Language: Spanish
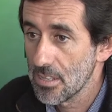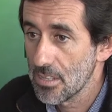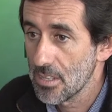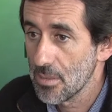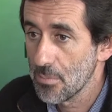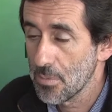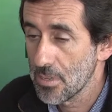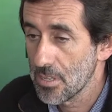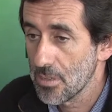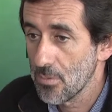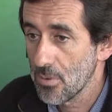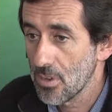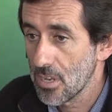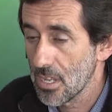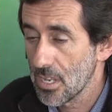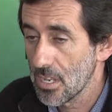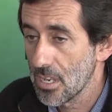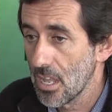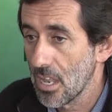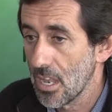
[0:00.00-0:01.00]
Siempre decimos
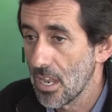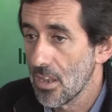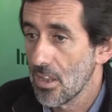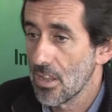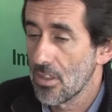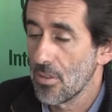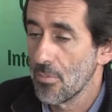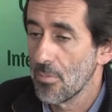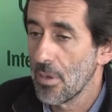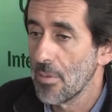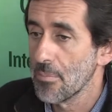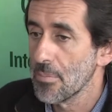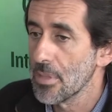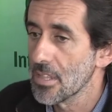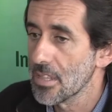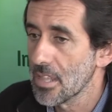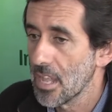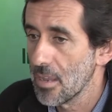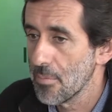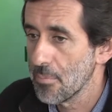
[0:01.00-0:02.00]
que en, los temas
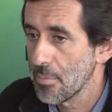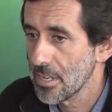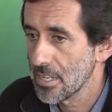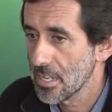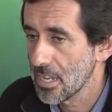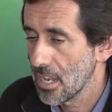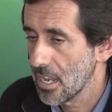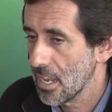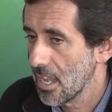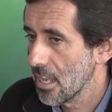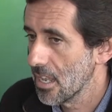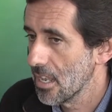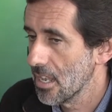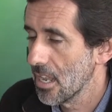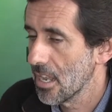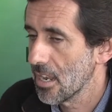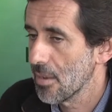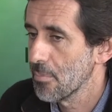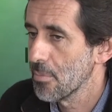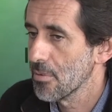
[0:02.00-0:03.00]
ambientales parecen que las
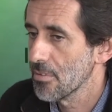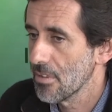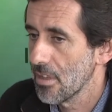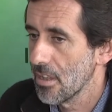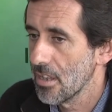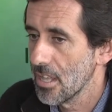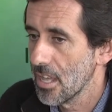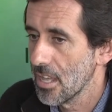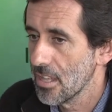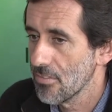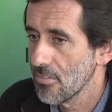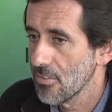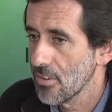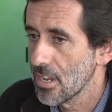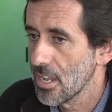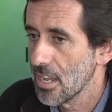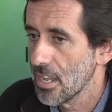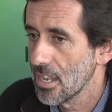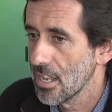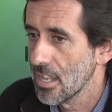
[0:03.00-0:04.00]
responsabilidades
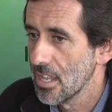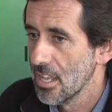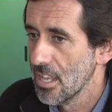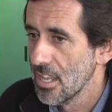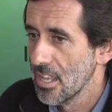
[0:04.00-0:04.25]
fueran